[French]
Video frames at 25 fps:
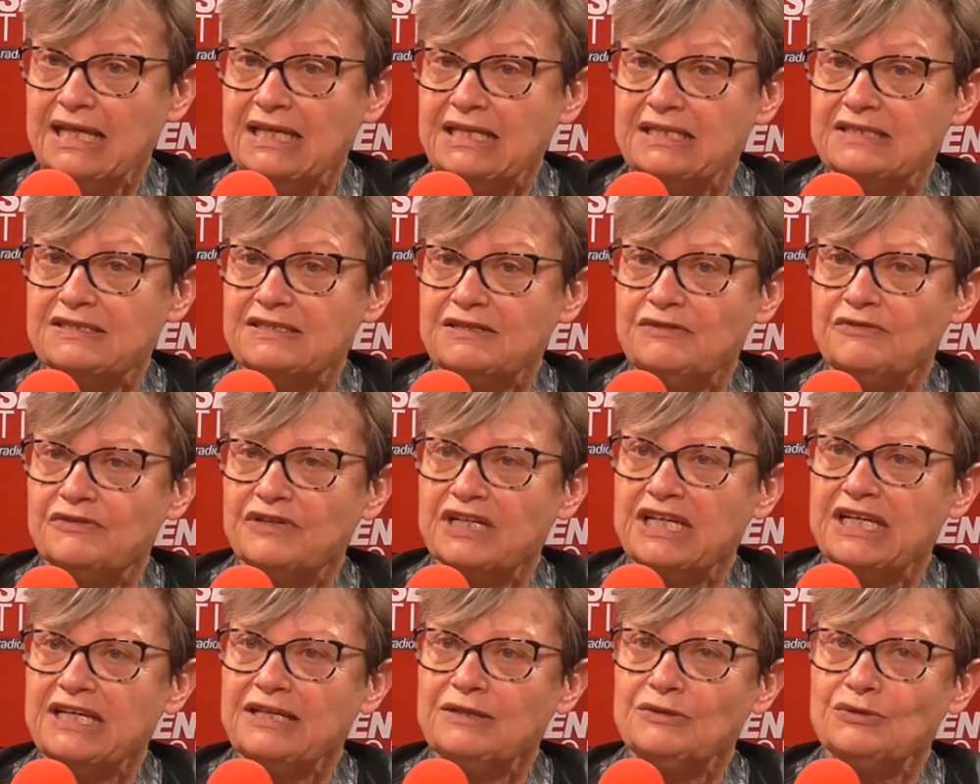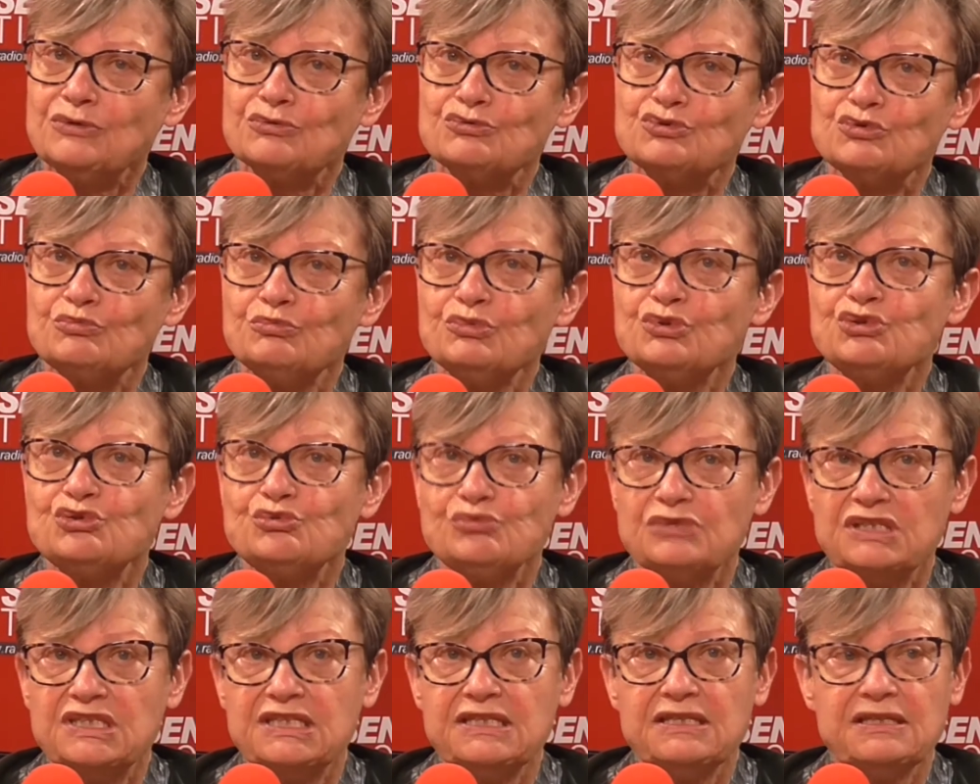Et c'est vrai que je me
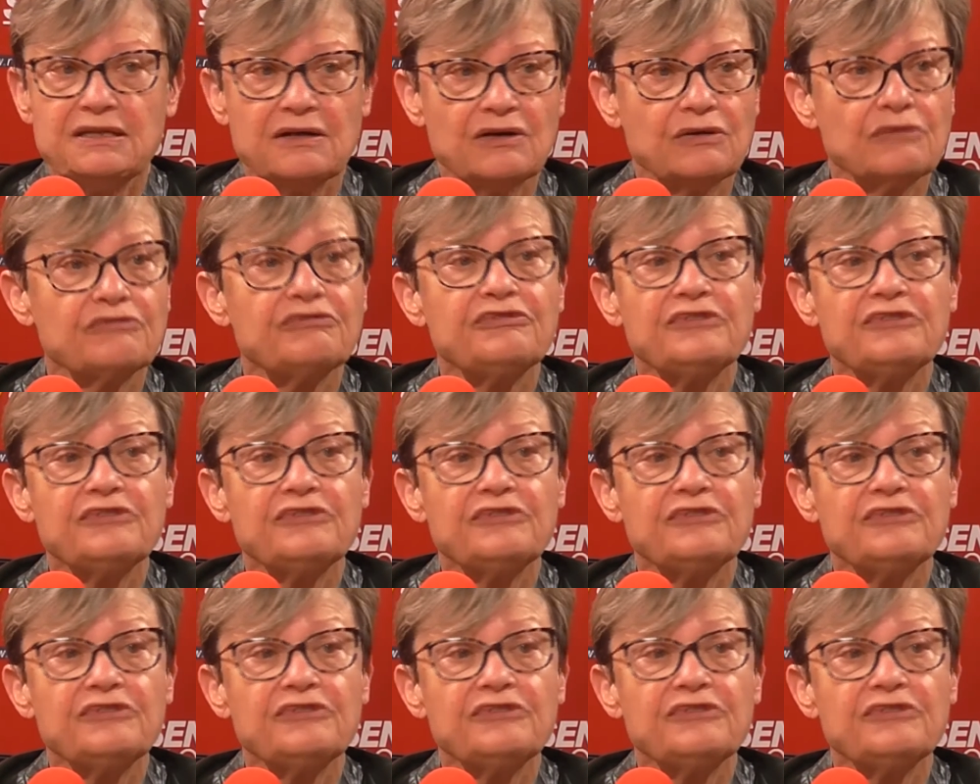suis dit, en